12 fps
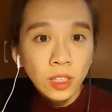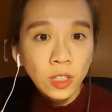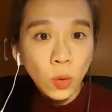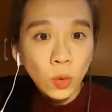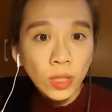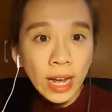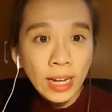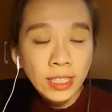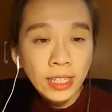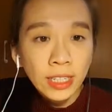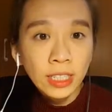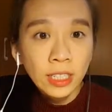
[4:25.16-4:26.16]
有它
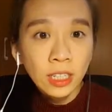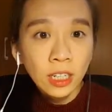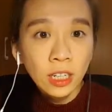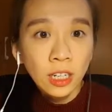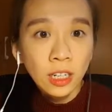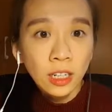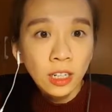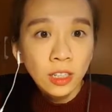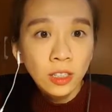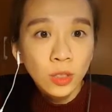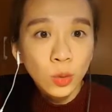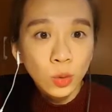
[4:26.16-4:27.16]
这个
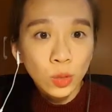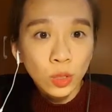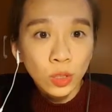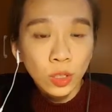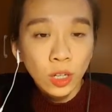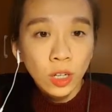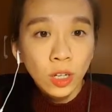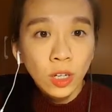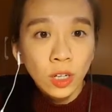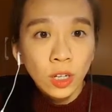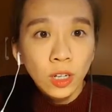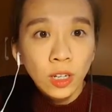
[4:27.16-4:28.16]
就是
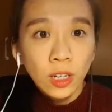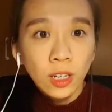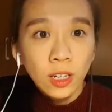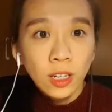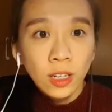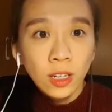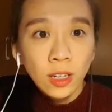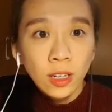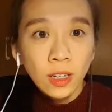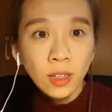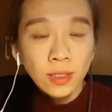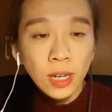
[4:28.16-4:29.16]

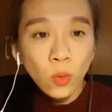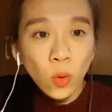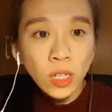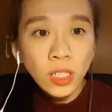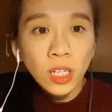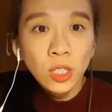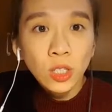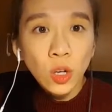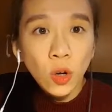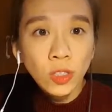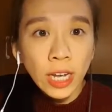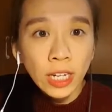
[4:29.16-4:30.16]
在关上的时
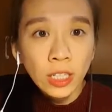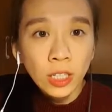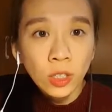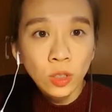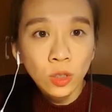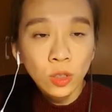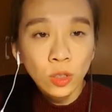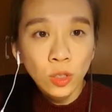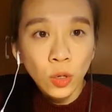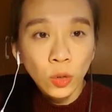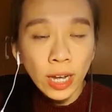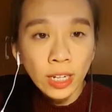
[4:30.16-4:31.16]
候才可能是
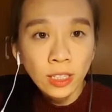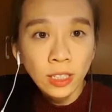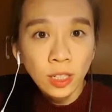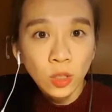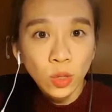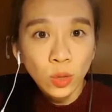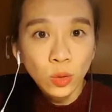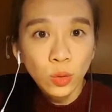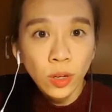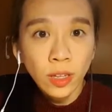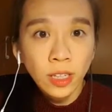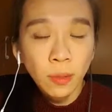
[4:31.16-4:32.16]
有它的这个转
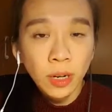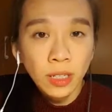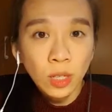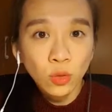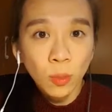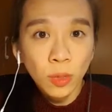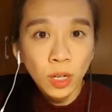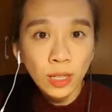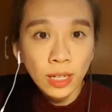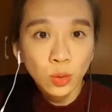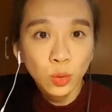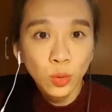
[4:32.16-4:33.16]
圈，要不然它转不了
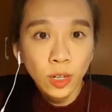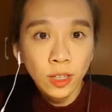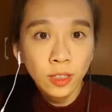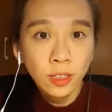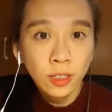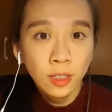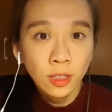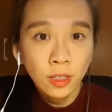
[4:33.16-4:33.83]
它的圈。